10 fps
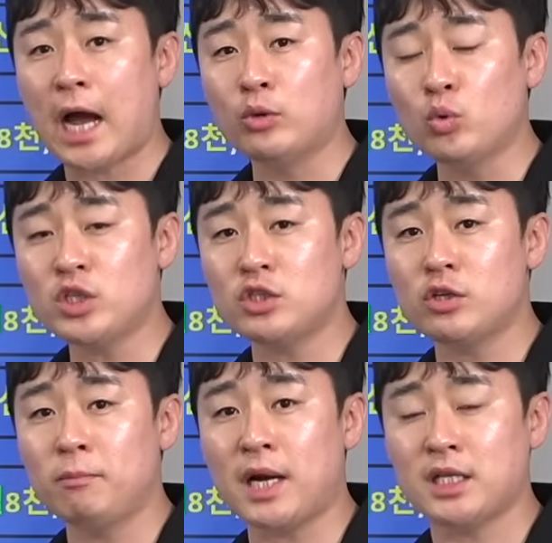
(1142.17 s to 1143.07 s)
양도
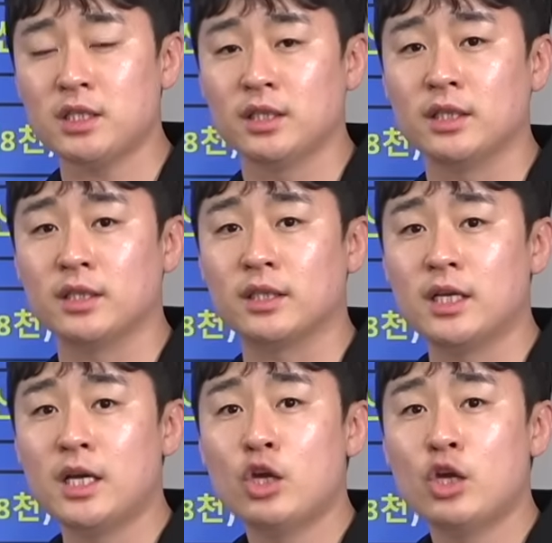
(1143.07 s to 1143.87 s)
시점까지는